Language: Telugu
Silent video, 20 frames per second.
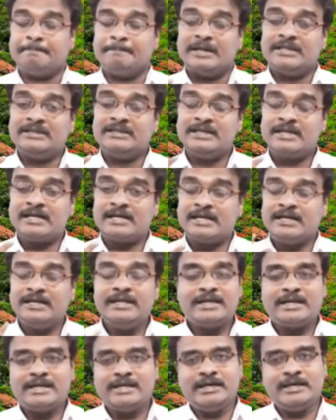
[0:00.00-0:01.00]

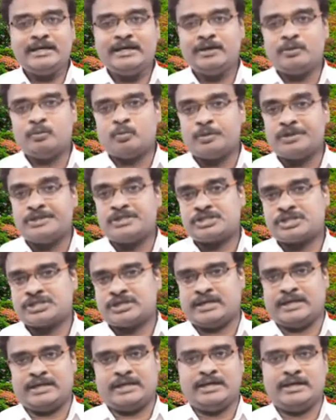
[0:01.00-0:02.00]
మందిరానికి
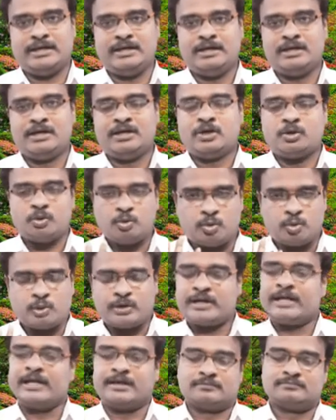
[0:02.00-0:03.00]
వచ్చే
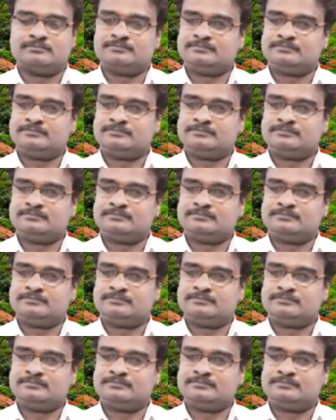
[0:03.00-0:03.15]
గొర్రెలు